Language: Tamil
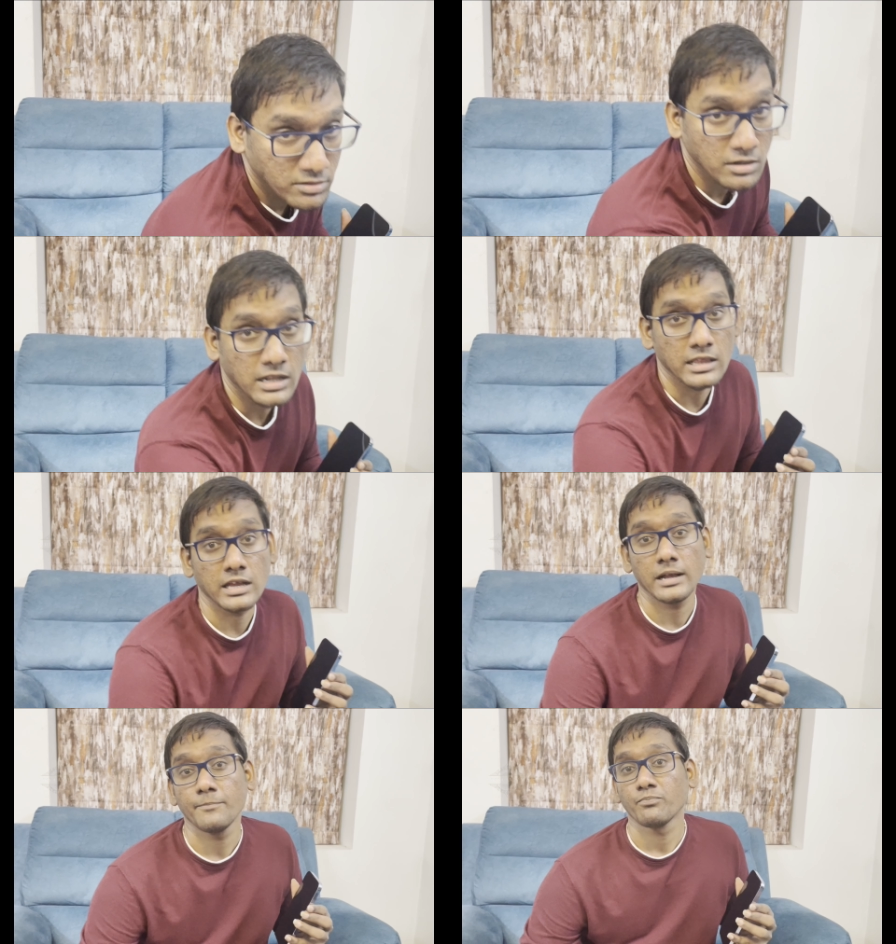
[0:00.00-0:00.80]
உங்களுக்கு
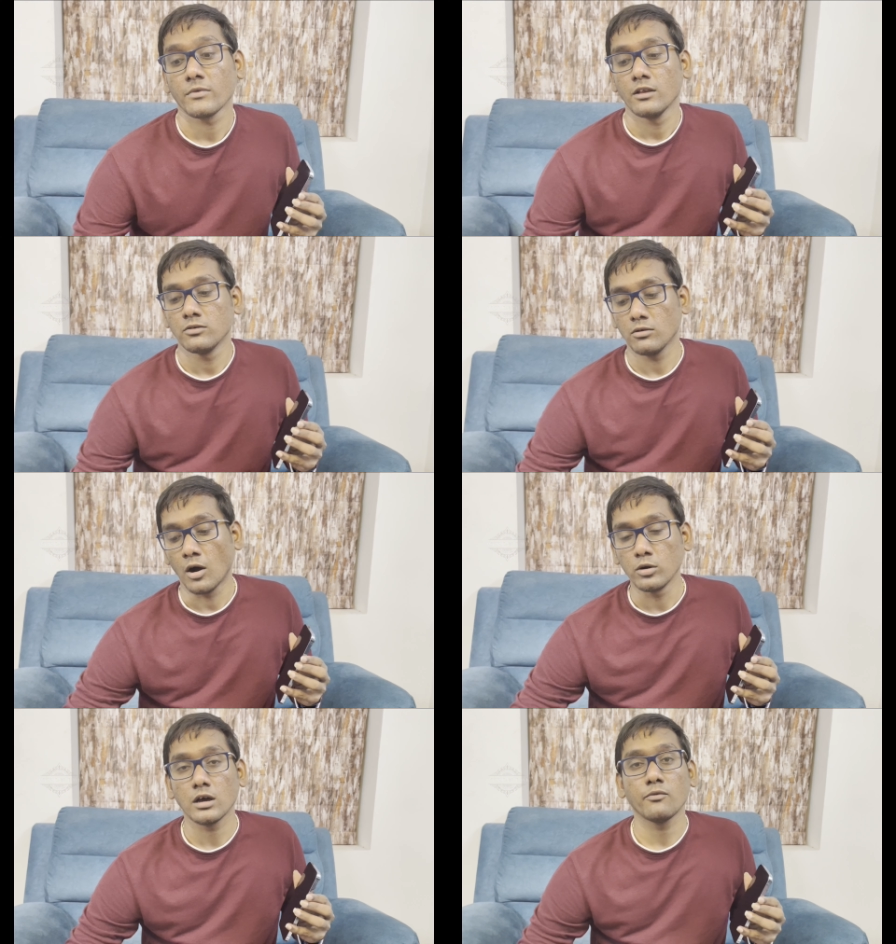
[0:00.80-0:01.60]
சொல்லியிருந்தேன் ஸோ
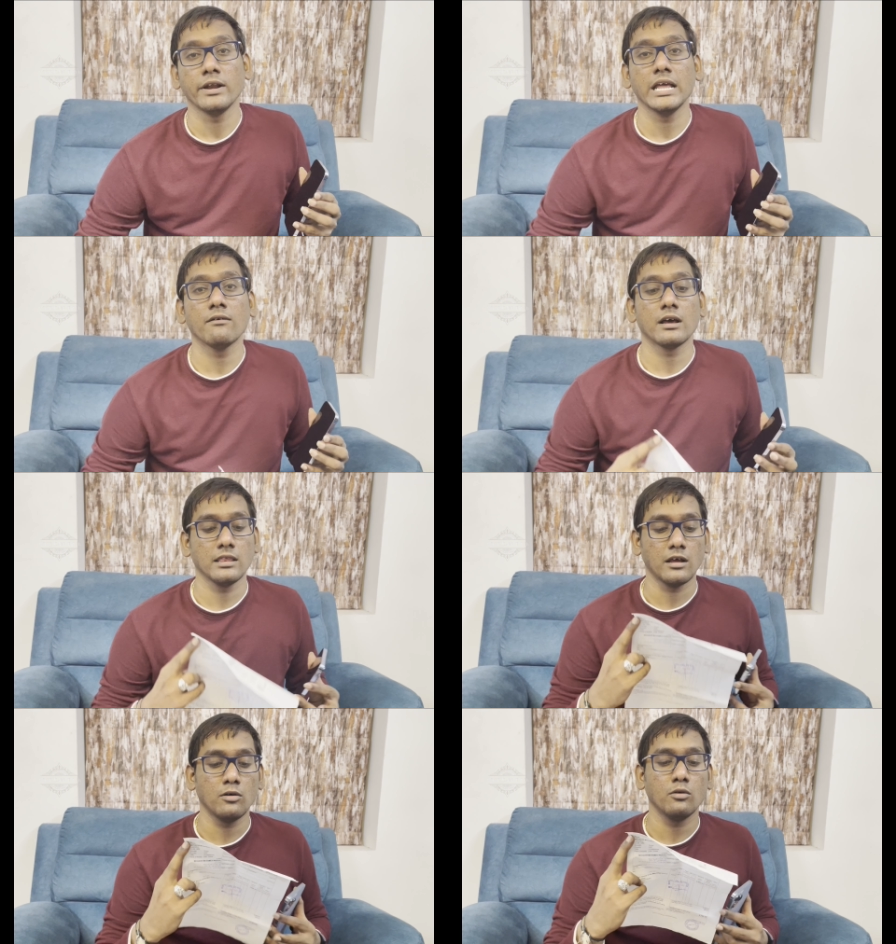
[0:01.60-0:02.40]
அவுட் ஆஃப் இந்தியாவாக
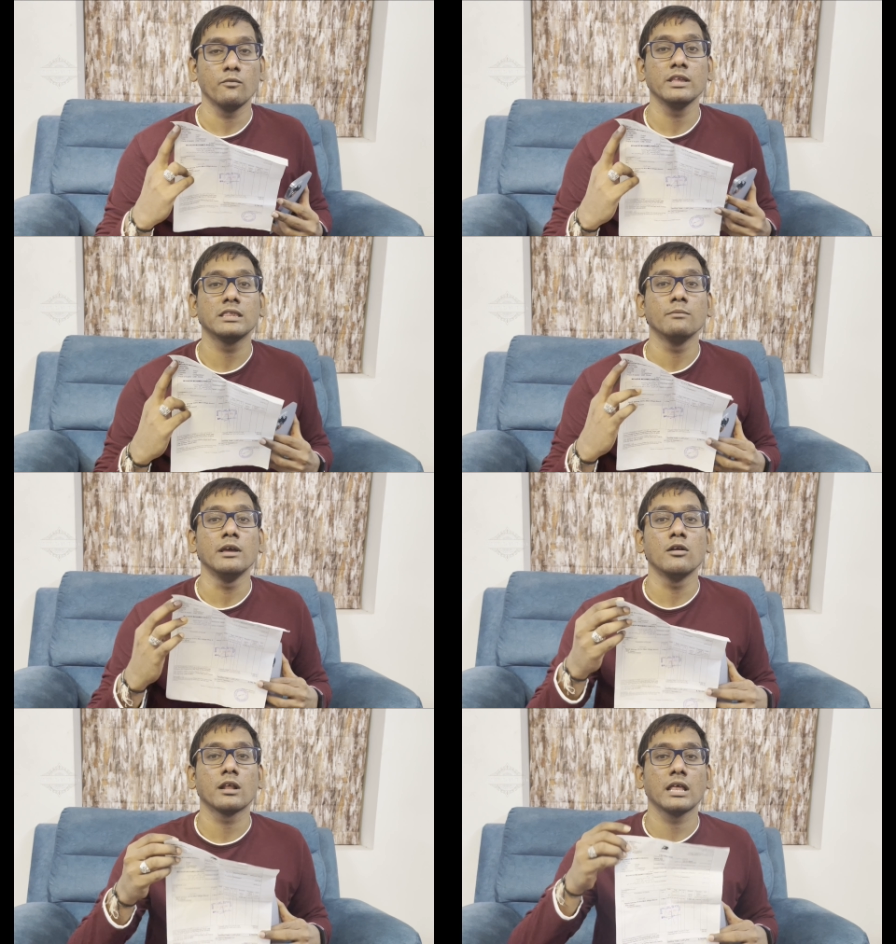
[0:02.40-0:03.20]
இருந்தாலும் வித்
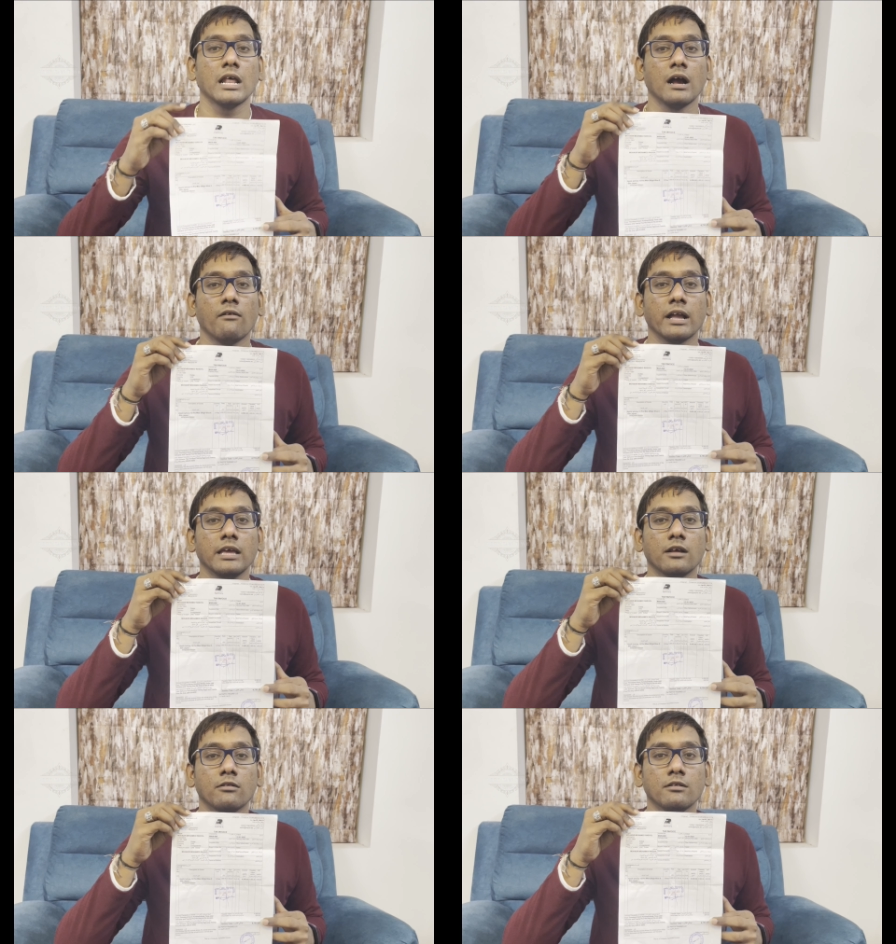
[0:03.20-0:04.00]
பில்லோட தான் நாங்கள்
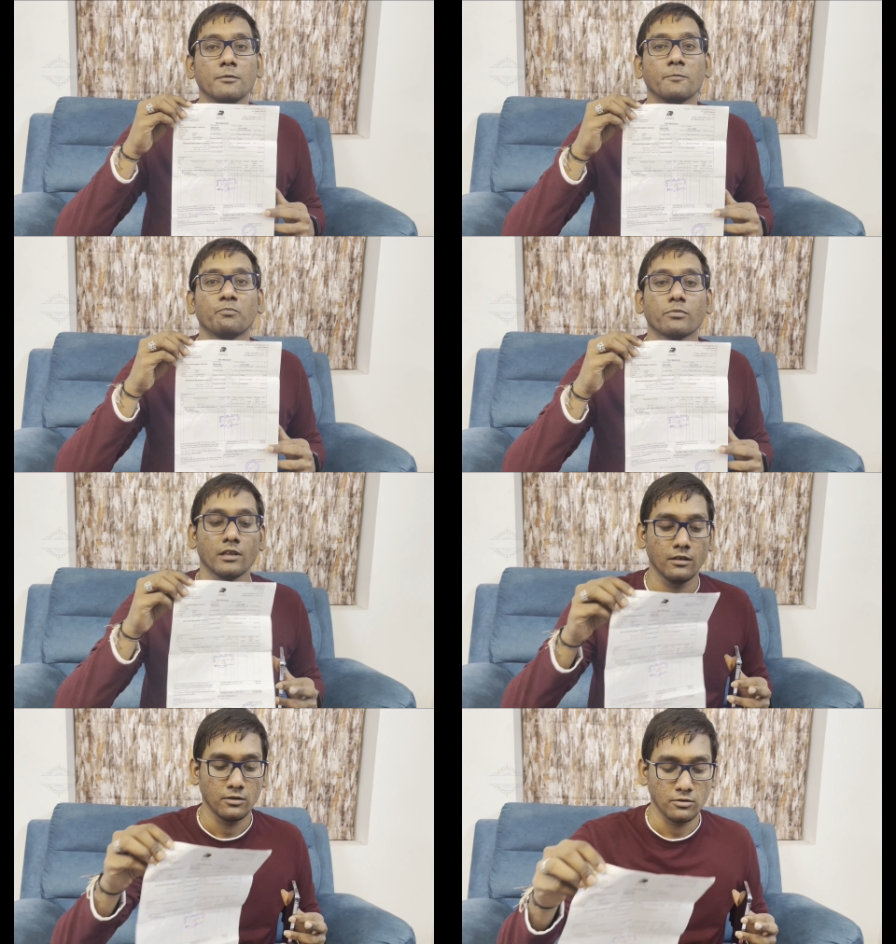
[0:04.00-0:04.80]
வாங்கியிருக்கோம்
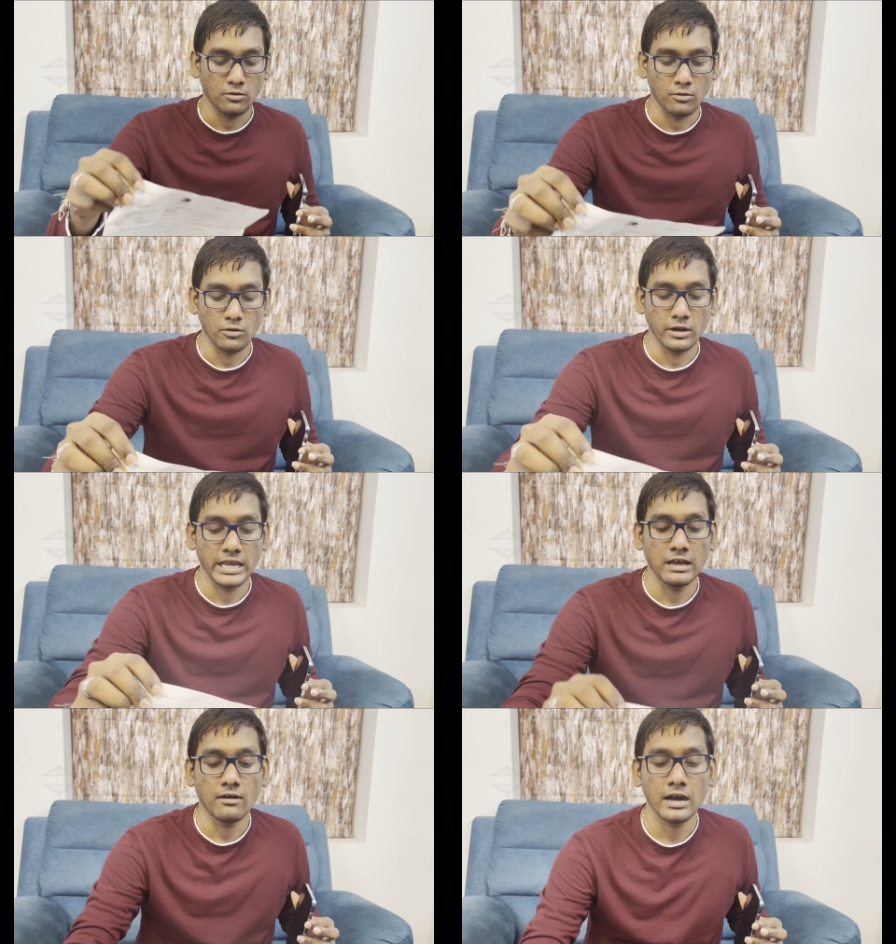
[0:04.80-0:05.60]
ஸோ
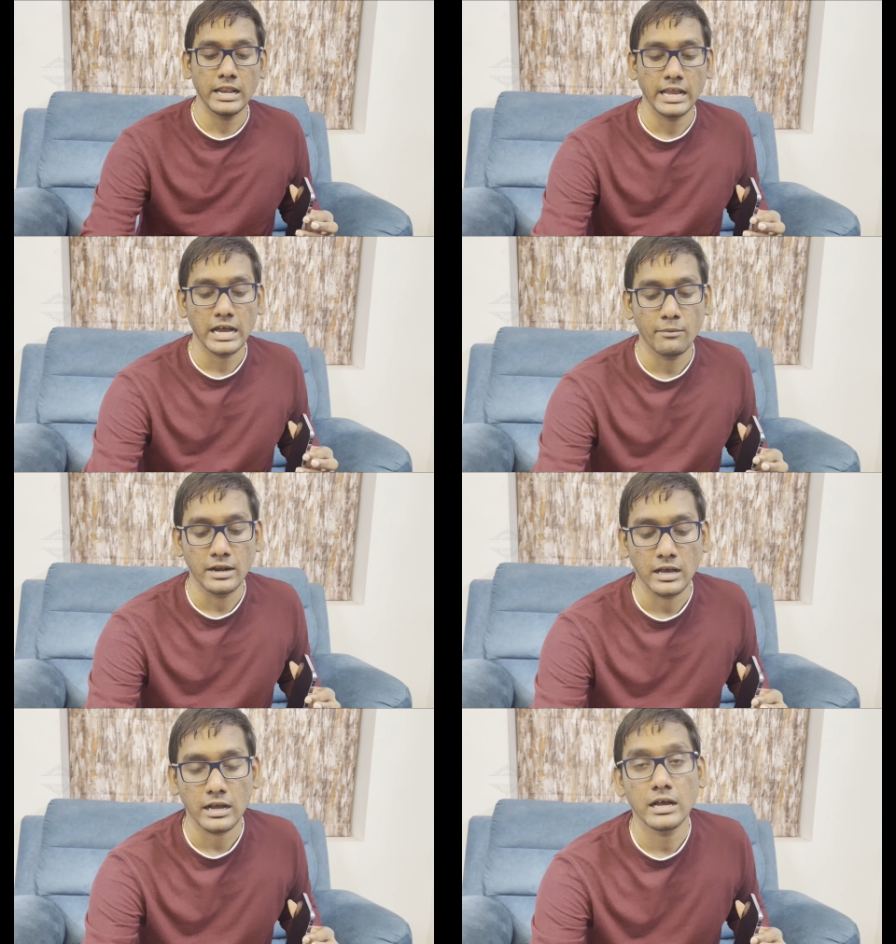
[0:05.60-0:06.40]
நீங்கள் வாங்குனீங்க
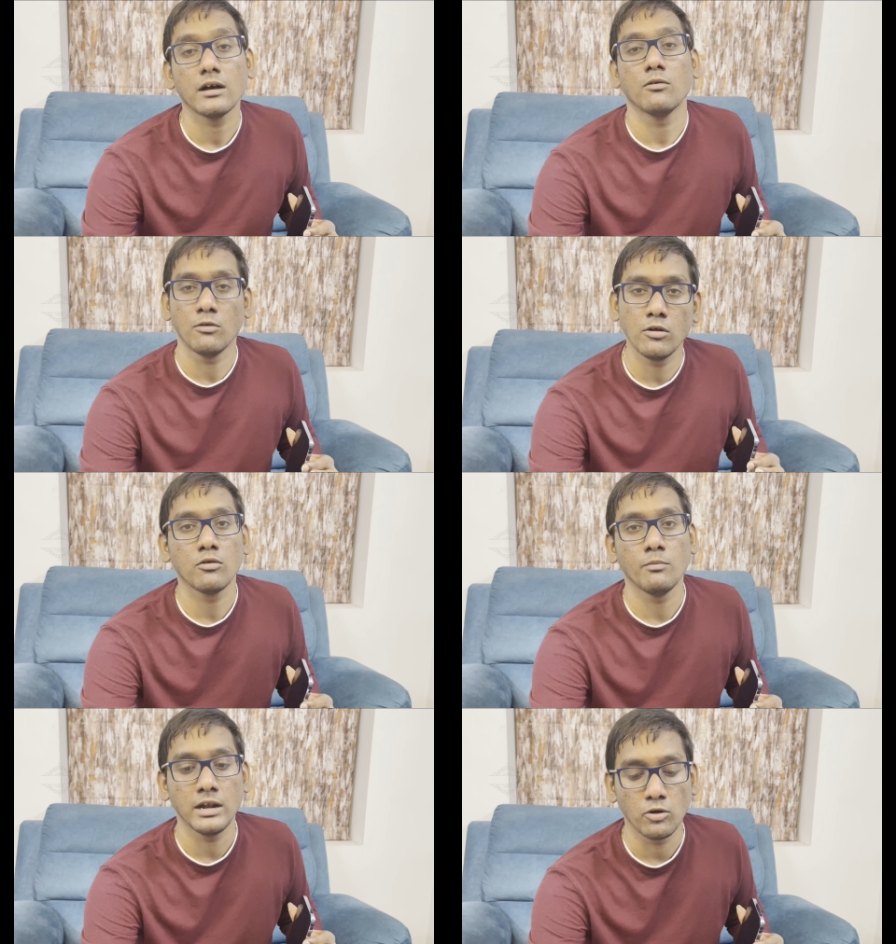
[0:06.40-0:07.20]
அப்படின்னாக்கா
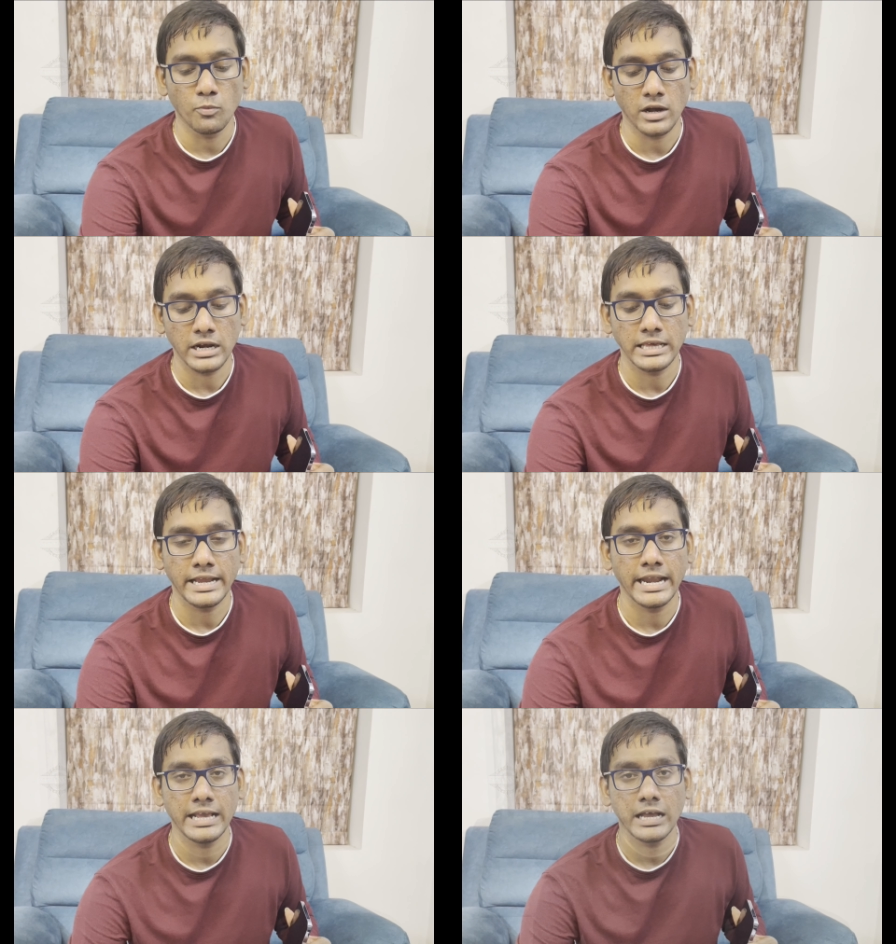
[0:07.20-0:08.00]
உங்களுக்கும் பில் கொடுப்பாங்க
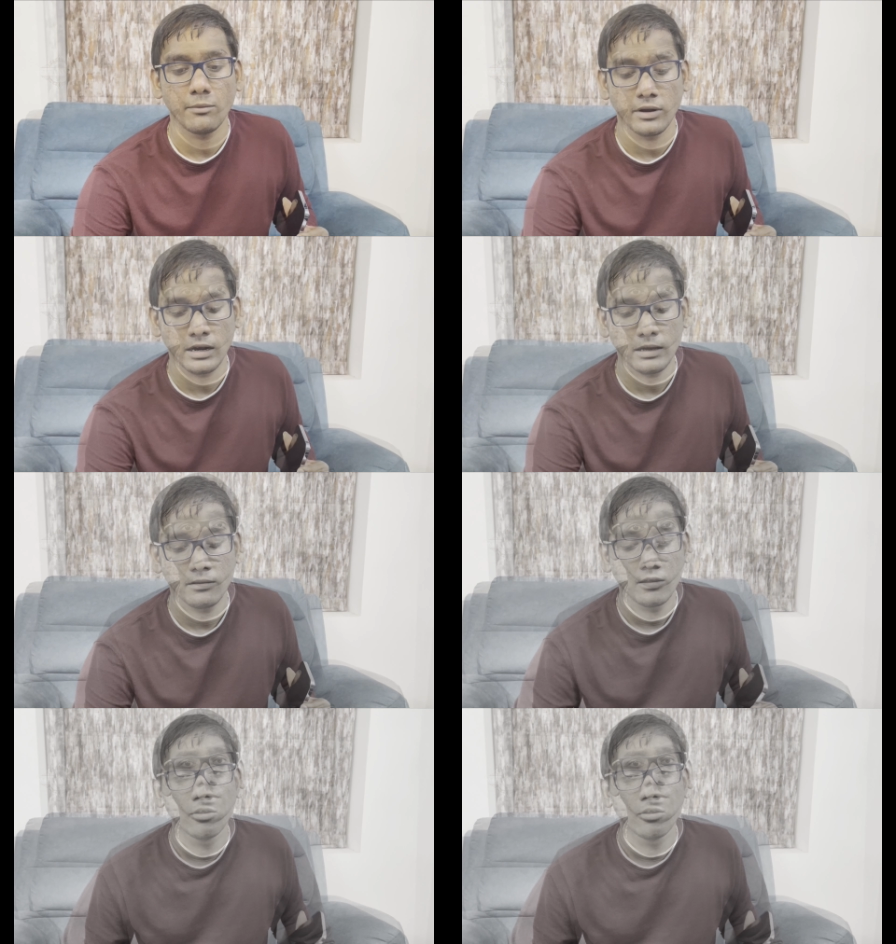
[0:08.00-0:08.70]
நீங்கள் கேட்டீங்க அப்படின்னா